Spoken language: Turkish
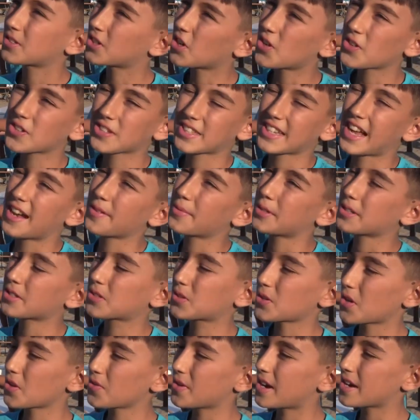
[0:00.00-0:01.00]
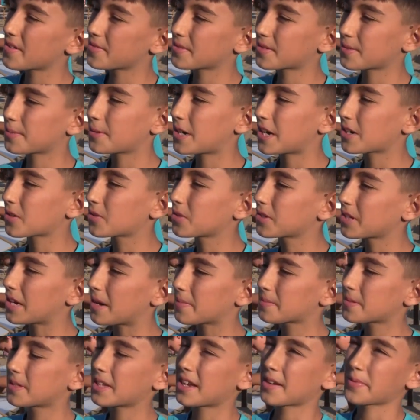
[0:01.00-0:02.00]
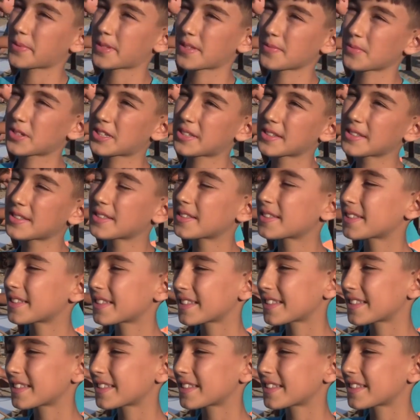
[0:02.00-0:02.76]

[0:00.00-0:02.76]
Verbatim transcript: Çok güzel bir Survivor parkuru yaptılar bizim için.